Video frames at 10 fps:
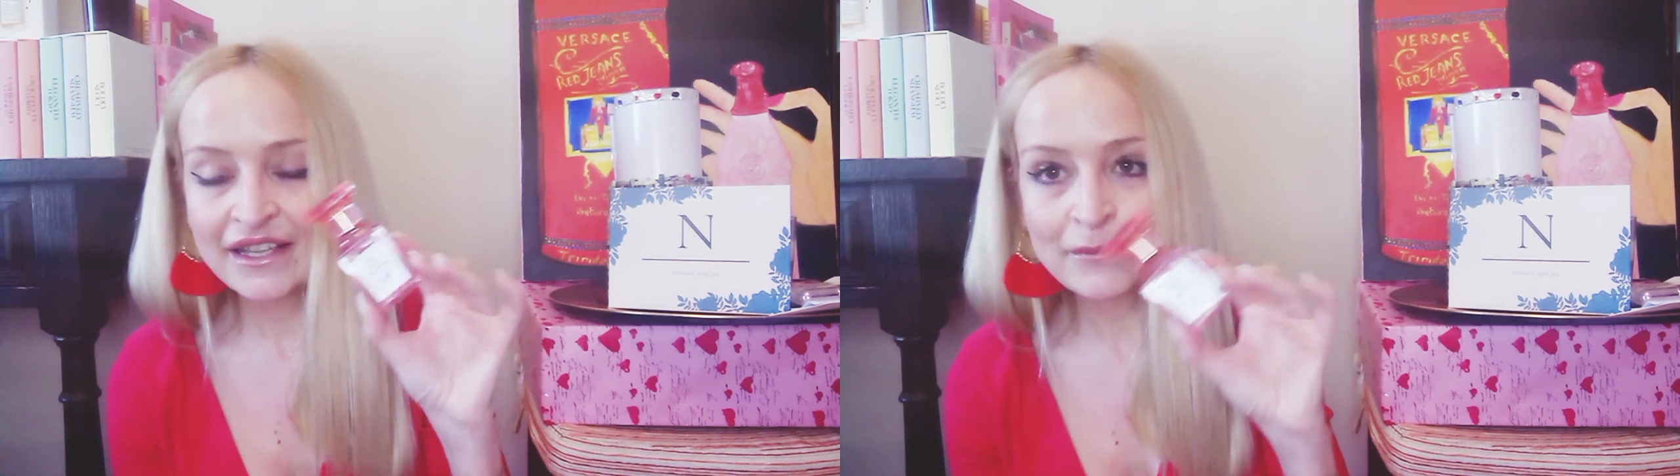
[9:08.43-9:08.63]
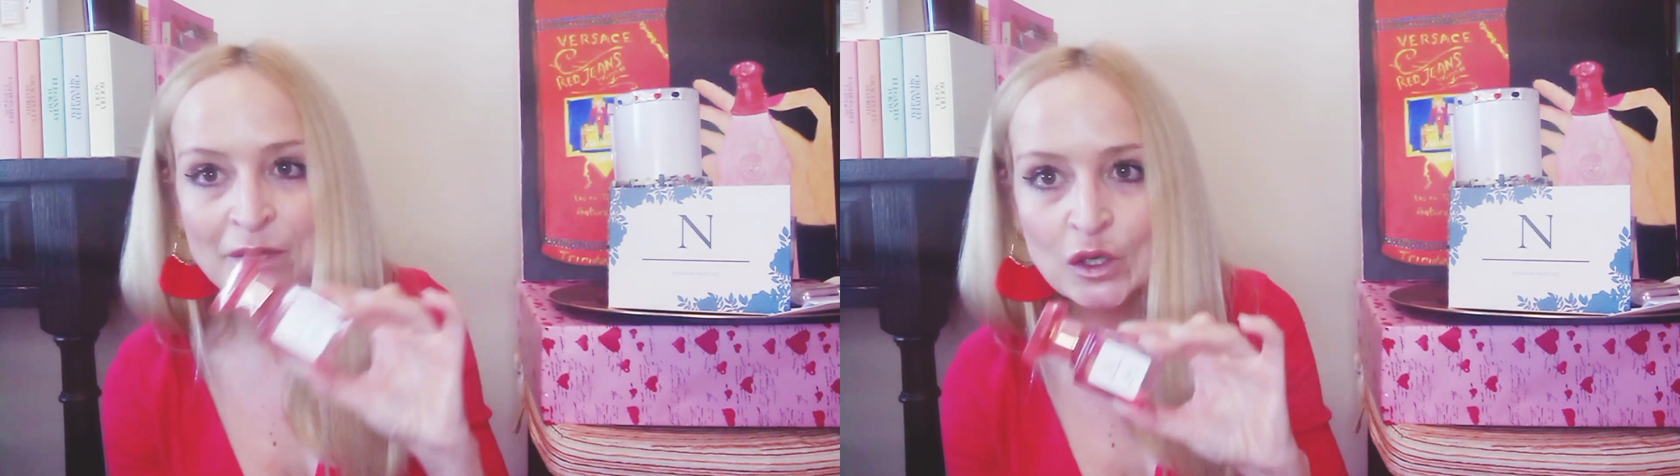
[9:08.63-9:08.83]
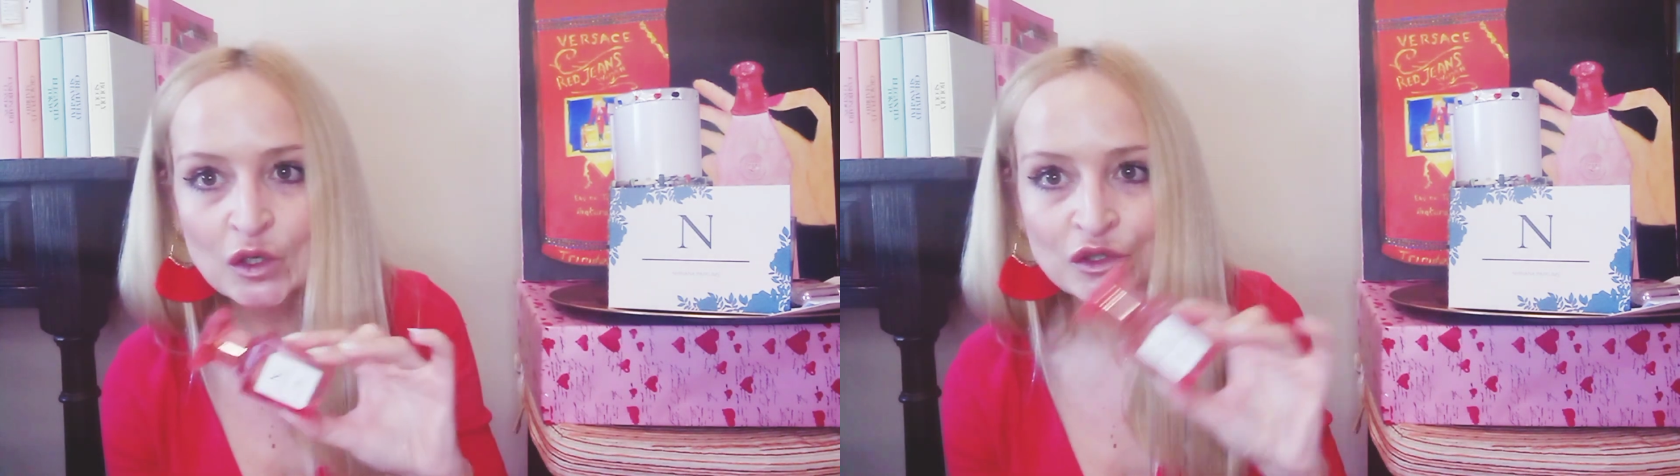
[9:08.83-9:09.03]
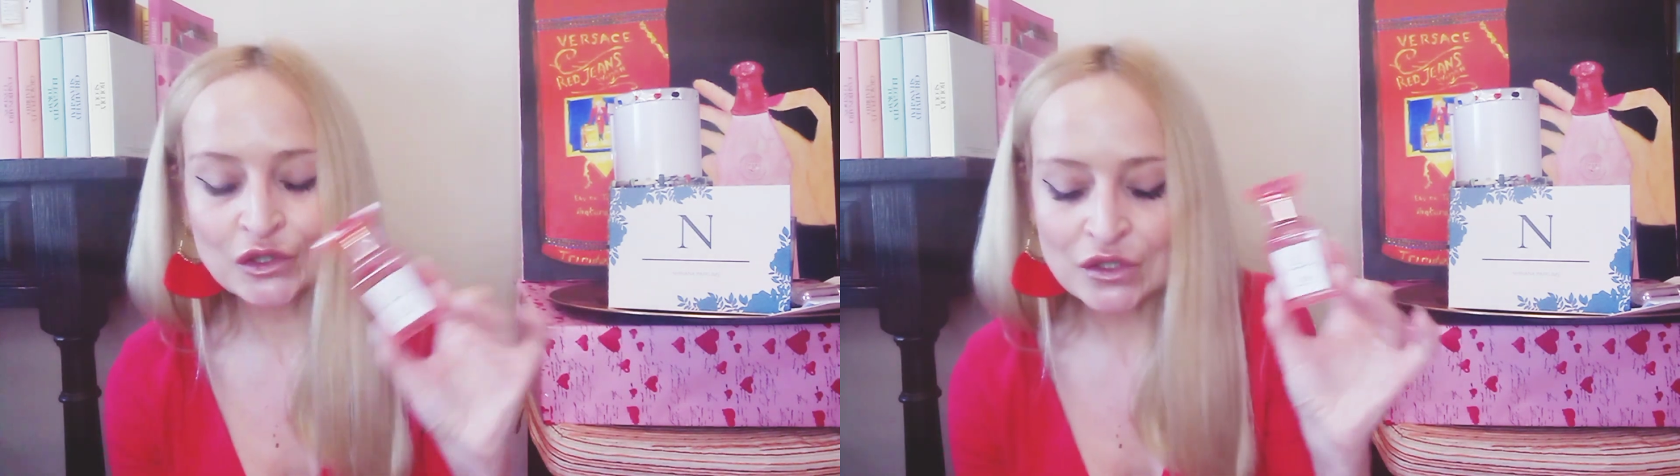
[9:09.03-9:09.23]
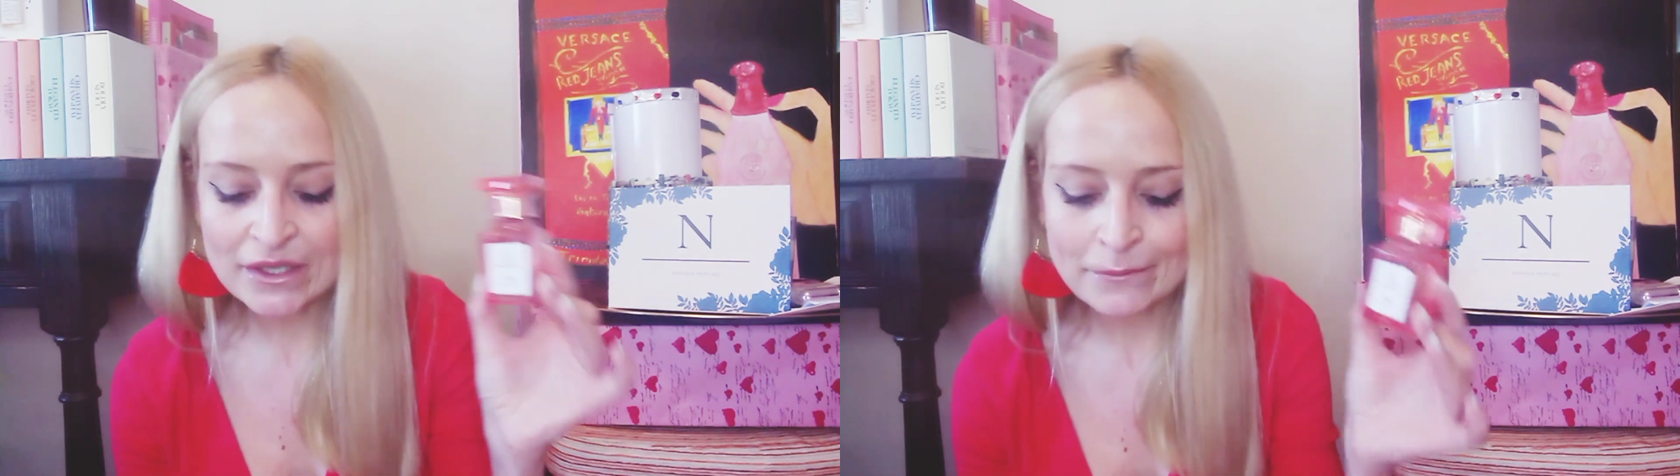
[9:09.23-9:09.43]

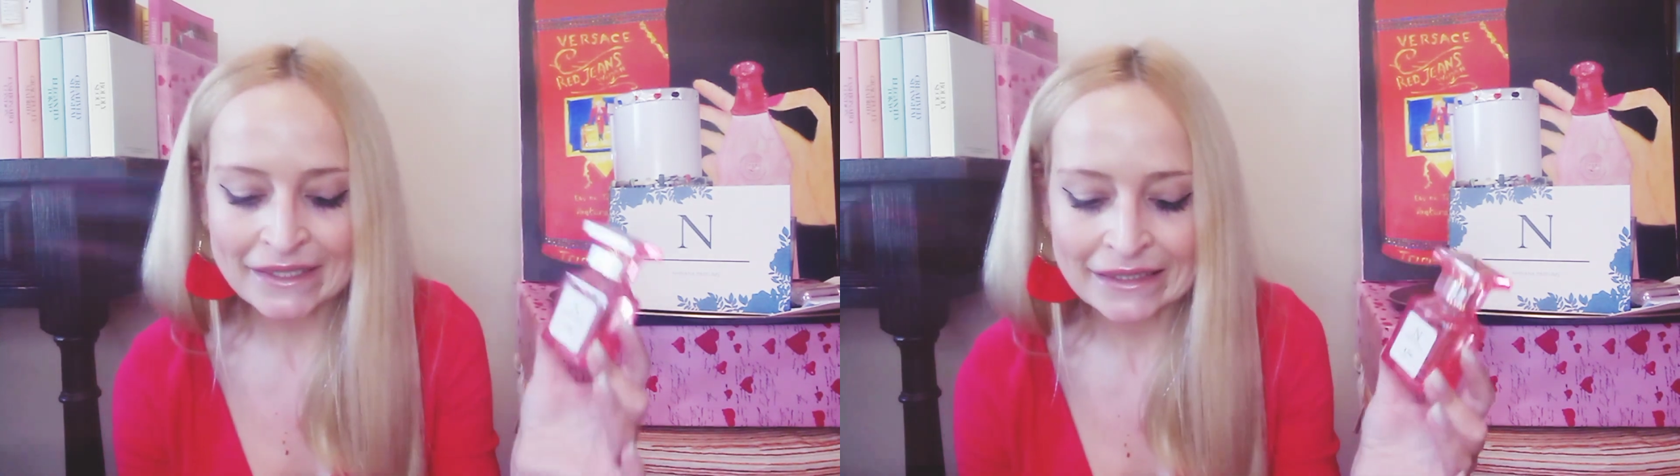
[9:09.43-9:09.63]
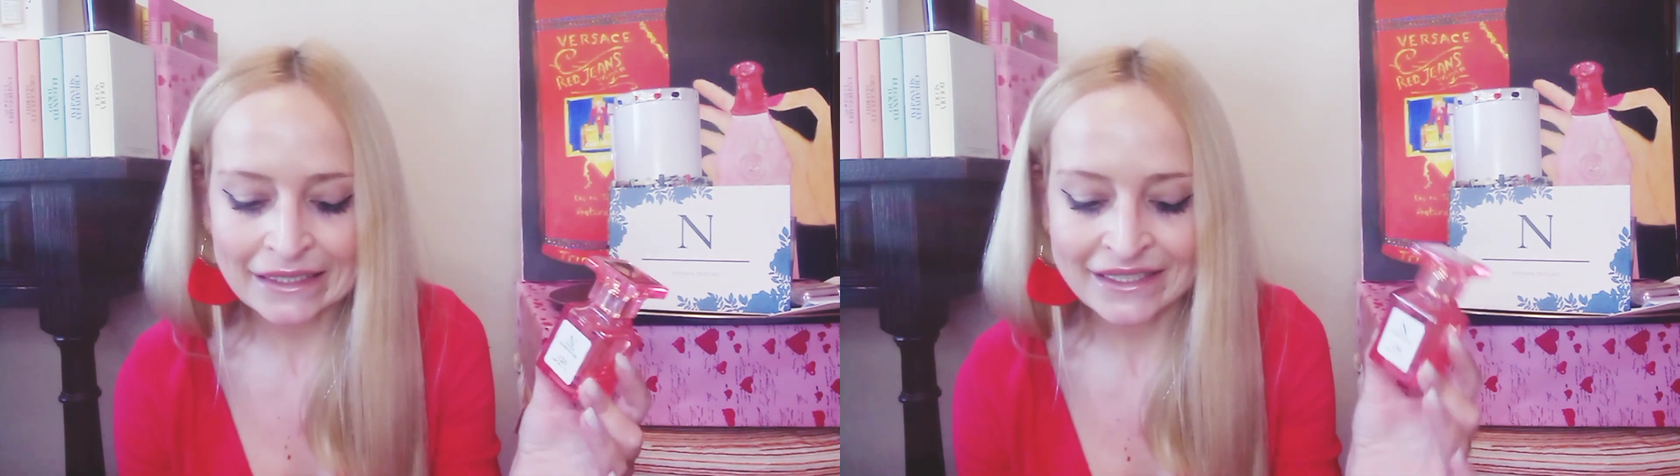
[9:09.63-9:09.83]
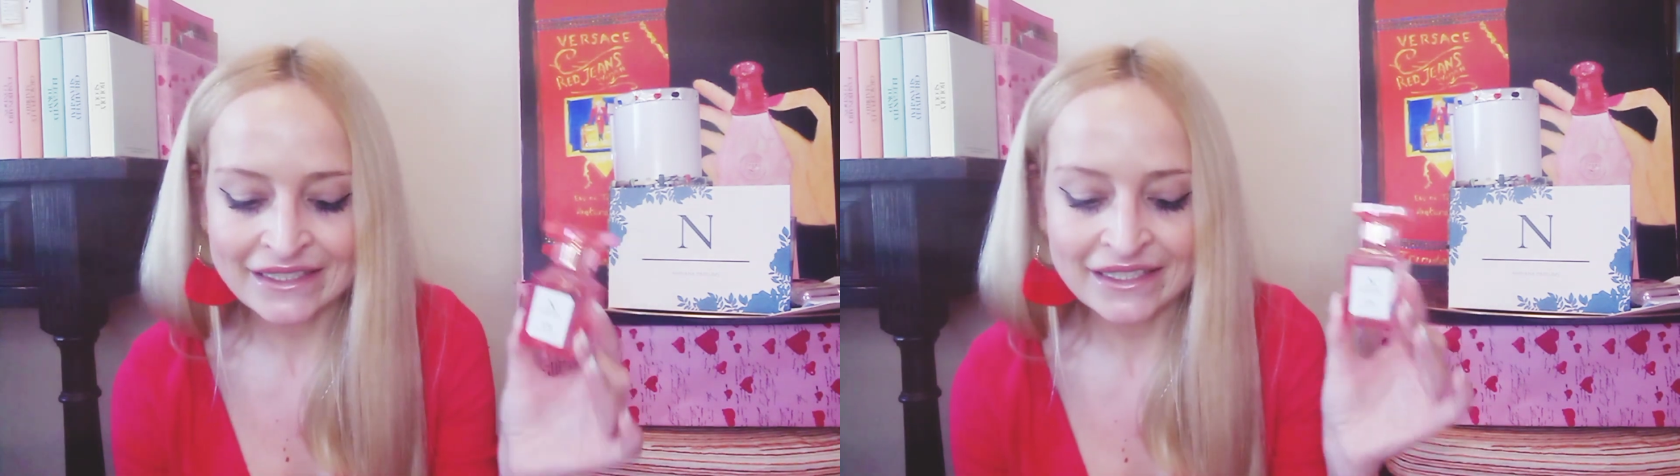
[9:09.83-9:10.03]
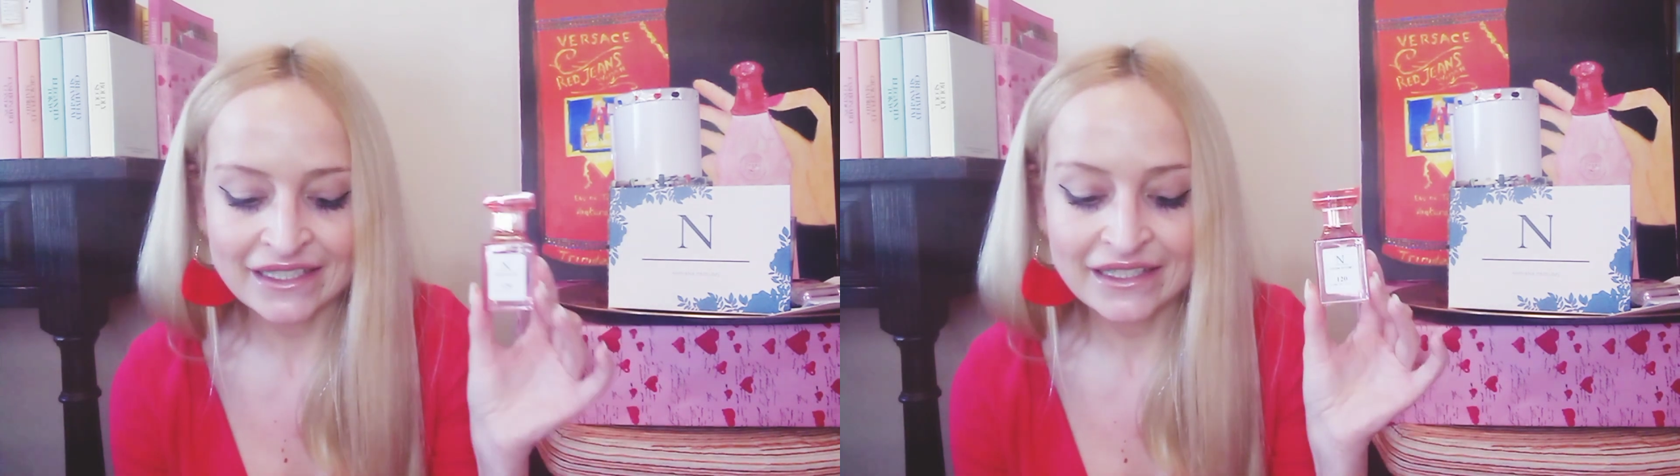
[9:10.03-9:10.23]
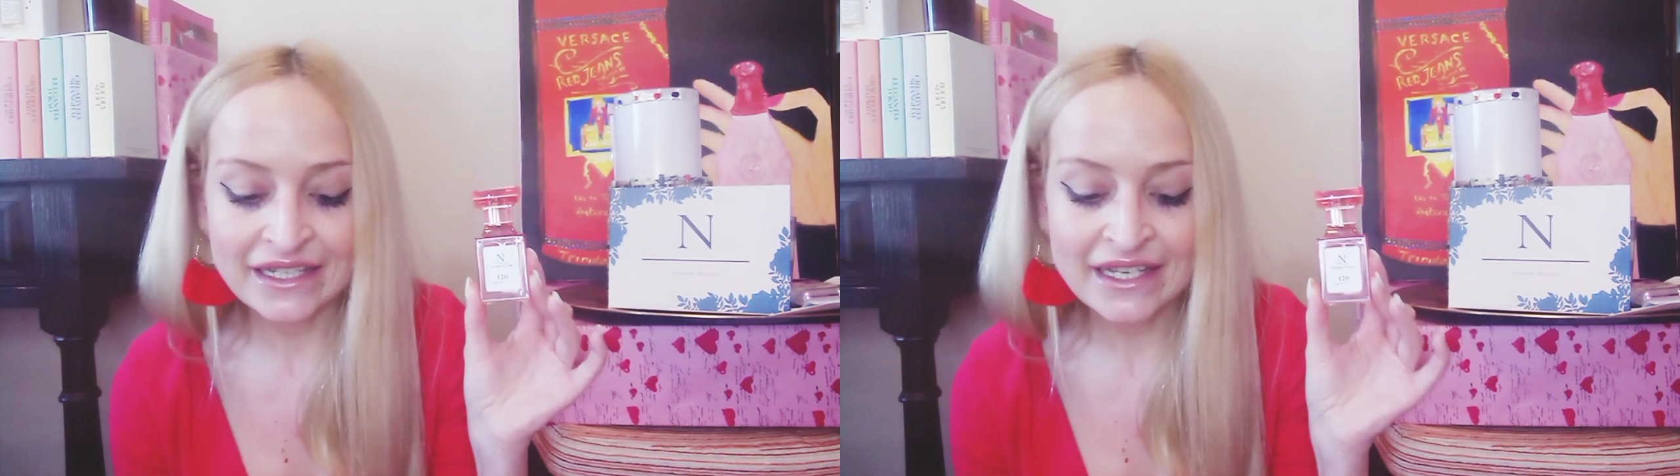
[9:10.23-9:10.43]
melocotón, mandarina.